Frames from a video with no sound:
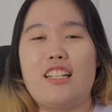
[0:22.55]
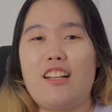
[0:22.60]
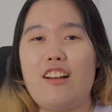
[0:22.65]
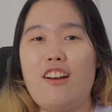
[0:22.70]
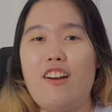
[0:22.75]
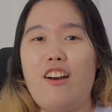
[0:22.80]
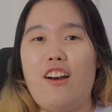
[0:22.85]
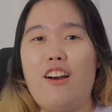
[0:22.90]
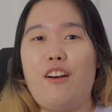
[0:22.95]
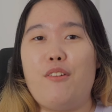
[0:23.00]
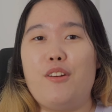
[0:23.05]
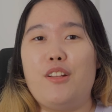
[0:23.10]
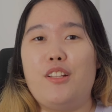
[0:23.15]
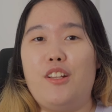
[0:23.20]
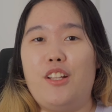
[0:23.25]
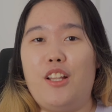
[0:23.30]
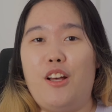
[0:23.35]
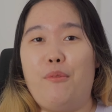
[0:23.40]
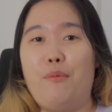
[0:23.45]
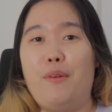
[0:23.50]
ก็
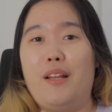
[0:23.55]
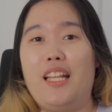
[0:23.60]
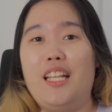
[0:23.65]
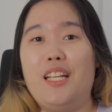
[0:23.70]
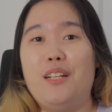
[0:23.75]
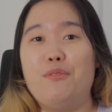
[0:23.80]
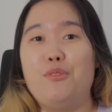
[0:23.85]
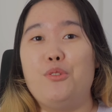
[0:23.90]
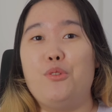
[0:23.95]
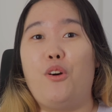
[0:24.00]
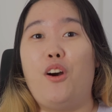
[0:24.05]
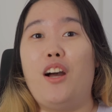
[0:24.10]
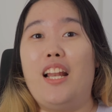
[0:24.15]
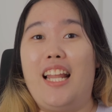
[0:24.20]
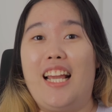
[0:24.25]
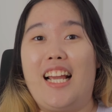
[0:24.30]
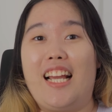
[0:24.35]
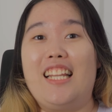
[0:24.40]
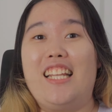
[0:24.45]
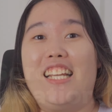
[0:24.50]
เดี๋ยวเราไปเริ่มดูข้อ
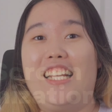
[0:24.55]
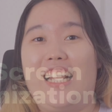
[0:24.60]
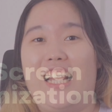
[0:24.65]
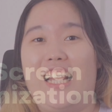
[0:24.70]
แรกกันเลย